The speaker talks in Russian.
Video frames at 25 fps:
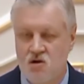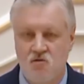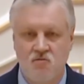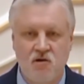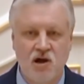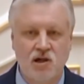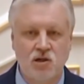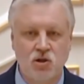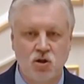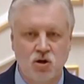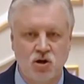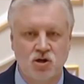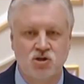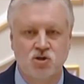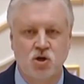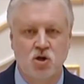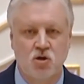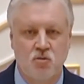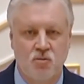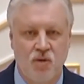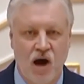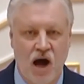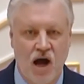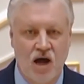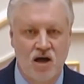волнует
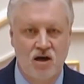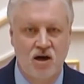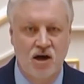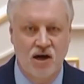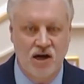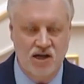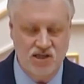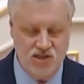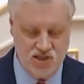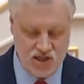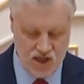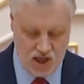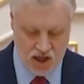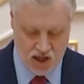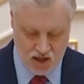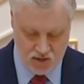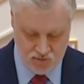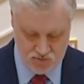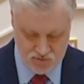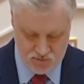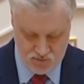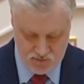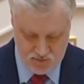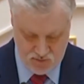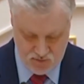судьба
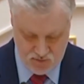России.